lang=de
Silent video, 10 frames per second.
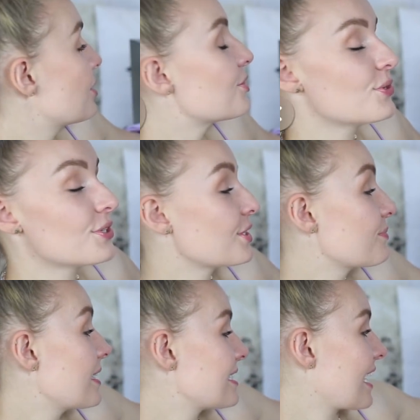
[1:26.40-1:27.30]
Türchen
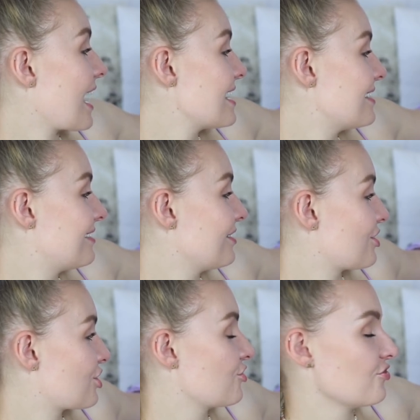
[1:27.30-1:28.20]
Nummer 3 ist
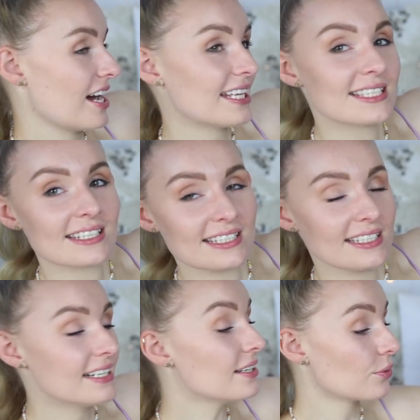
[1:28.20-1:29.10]
dieses schwarze
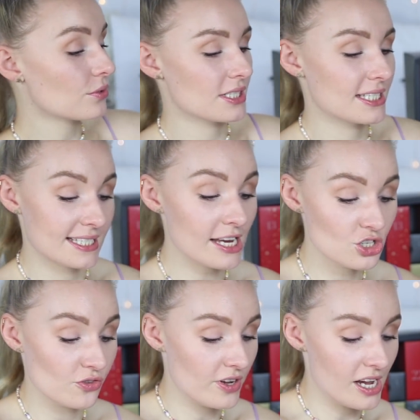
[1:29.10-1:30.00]
hier und es ist sehr
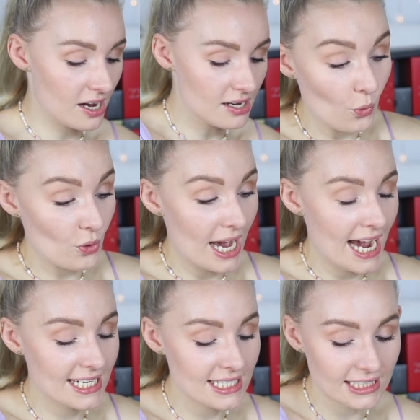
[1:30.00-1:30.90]
schwer. Oh,
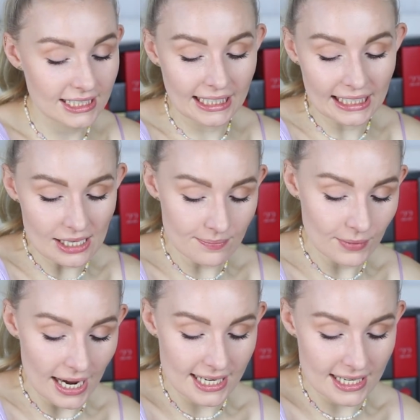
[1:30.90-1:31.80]
eine Creme,
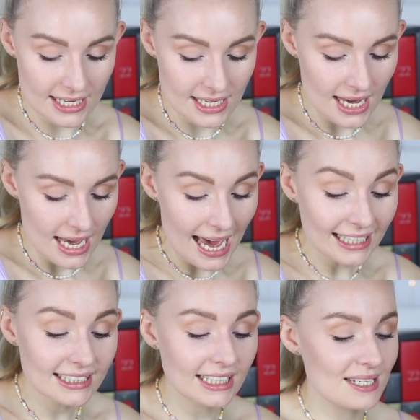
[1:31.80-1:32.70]
eine
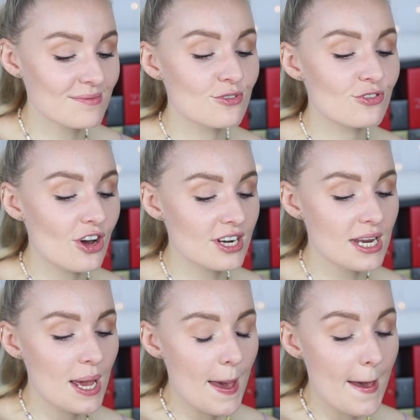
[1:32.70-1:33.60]
Handcreme von
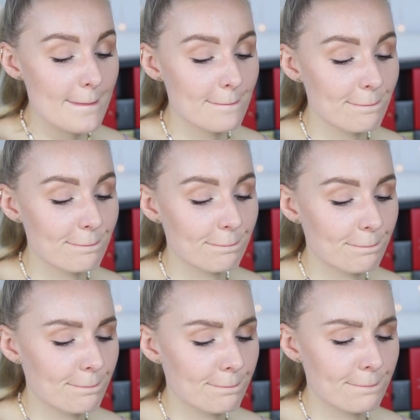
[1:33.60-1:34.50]

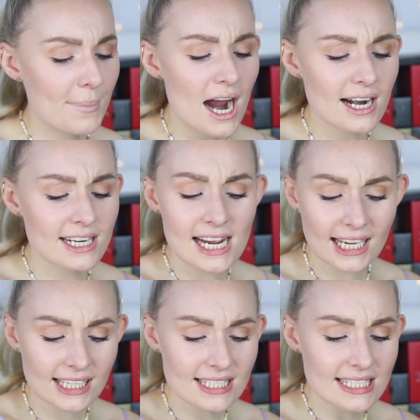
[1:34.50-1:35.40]

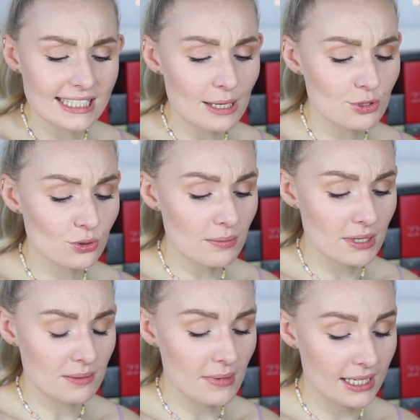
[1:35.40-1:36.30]
Barningen, ich glaube so nennt man
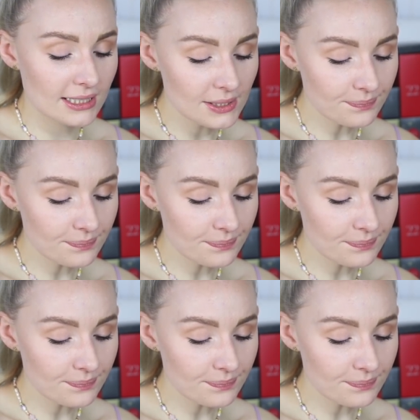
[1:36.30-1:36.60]
die Marke,